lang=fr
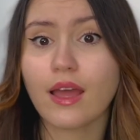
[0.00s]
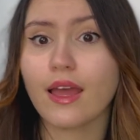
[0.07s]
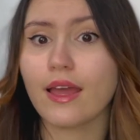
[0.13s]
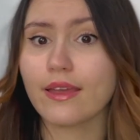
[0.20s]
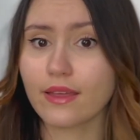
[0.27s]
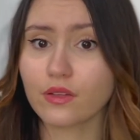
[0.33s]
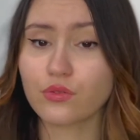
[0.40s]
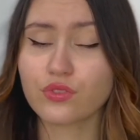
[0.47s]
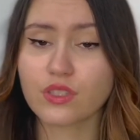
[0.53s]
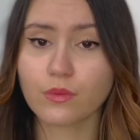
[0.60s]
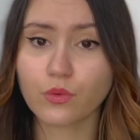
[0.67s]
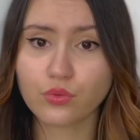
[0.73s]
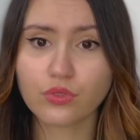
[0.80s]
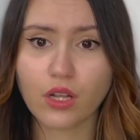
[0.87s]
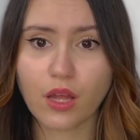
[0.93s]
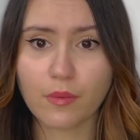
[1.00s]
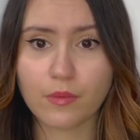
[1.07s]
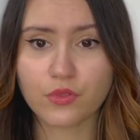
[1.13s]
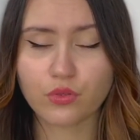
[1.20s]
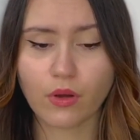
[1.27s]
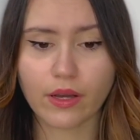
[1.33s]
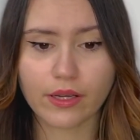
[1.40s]
et un deuxième coup dans la même
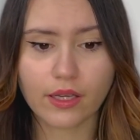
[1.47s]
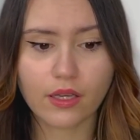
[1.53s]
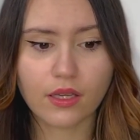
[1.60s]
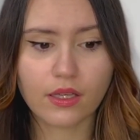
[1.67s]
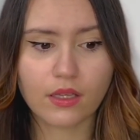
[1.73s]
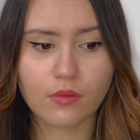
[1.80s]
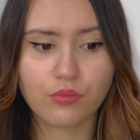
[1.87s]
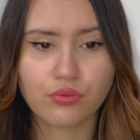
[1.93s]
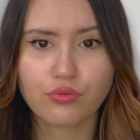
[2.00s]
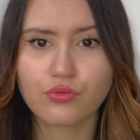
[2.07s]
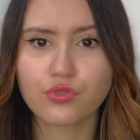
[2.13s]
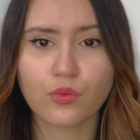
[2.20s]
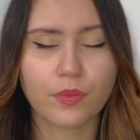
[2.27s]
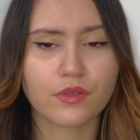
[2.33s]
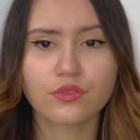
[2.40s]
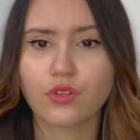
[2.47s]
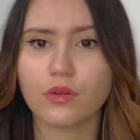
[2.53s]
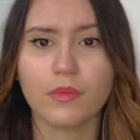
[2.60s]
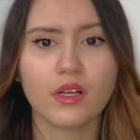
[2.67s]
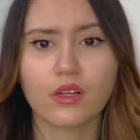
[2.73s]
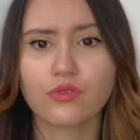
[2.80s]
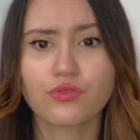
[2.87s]
soirée et plus je pense le
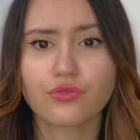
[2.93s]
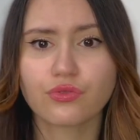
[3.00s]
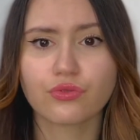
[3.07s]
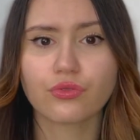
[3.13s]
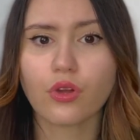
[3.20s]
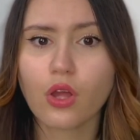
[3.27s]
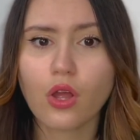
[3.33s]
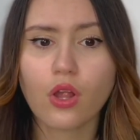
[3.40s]
mélange de